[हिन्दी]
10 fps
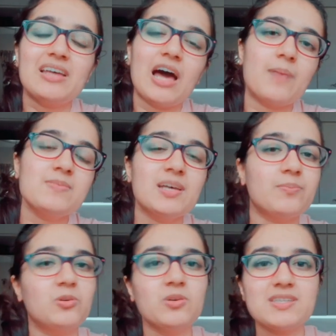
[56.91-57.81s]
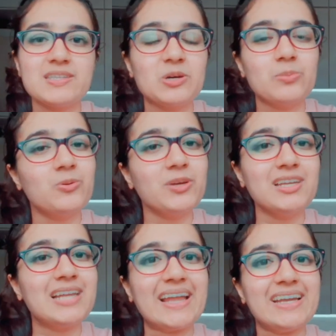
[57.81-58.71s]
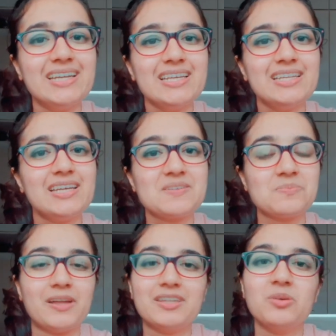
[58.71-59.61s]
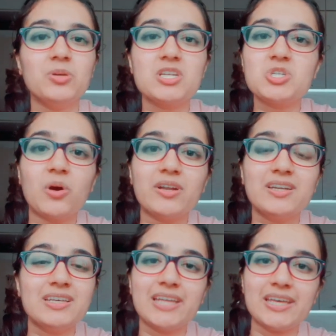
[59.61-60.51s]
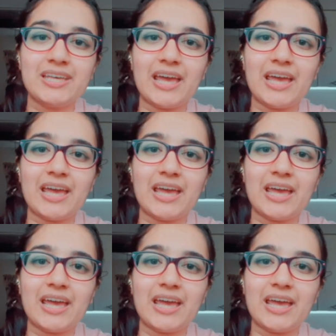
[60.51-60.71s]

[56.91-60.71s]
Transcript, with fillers: हम सबको किसी को भी कोई क्लैरिटी नहीं है इस बात की कोई अश्योरिटी नहीं है